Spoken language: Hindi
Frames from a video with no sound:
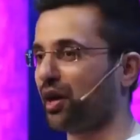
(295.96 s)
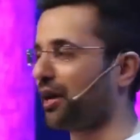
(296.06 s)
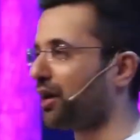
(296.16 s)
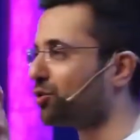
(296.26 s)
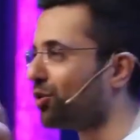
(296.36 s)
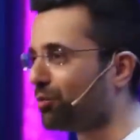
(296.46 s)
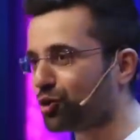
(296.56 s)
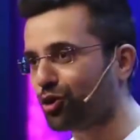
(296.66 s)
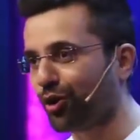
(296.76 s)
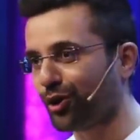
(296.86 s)
गाने का थोड़ा
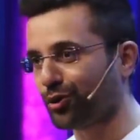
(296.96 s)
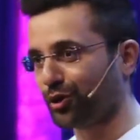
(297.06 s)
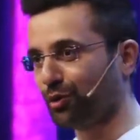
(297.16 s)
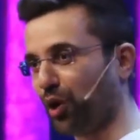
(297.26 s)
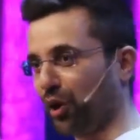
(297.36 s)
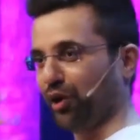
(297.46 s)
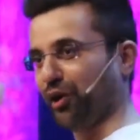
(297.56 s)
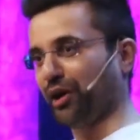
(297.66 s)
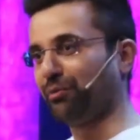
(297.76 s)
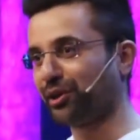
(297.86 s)
बहुत शौक है तो एकदम गाना
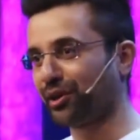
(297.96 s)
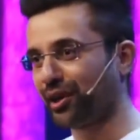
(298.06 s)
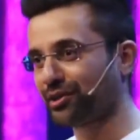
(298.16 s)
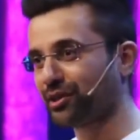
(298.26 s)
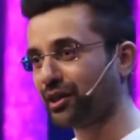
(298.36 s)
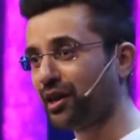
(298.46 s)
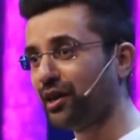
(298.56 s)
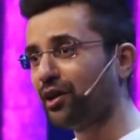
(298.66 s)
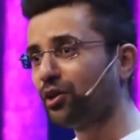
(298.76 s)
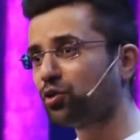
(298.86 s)
गाने का मन करने लग जाता
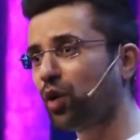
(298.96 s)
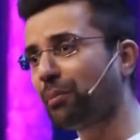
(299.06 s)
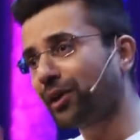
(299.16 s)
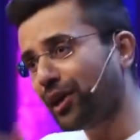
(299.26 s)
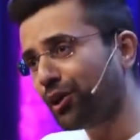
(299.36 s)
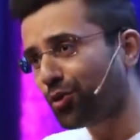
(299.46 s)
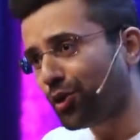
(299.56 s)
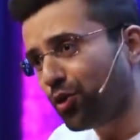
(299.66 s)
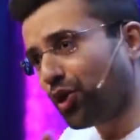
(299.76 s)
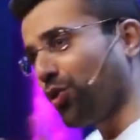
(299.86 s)
है तो आप अकेले
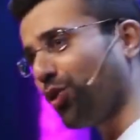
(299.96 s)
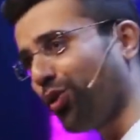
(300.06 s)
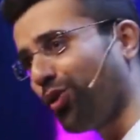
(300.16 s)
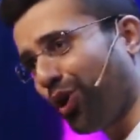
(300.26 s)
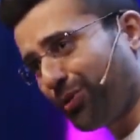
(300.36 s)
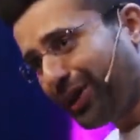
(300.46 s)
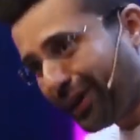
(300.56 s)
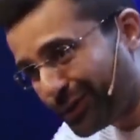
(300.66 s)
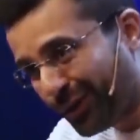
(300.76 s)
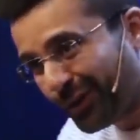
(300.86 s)
थोड़े हो करोड़ों लोग और भी
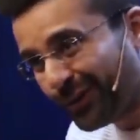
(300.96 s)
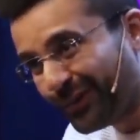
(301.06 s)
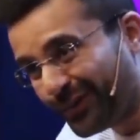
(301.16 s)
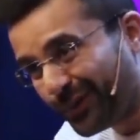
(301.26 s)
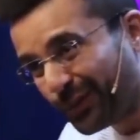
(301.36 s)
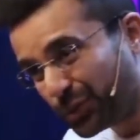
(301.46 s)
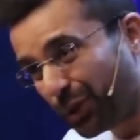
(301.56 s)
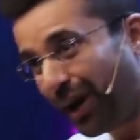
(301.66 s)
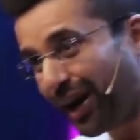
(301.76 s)
हैं जो उधर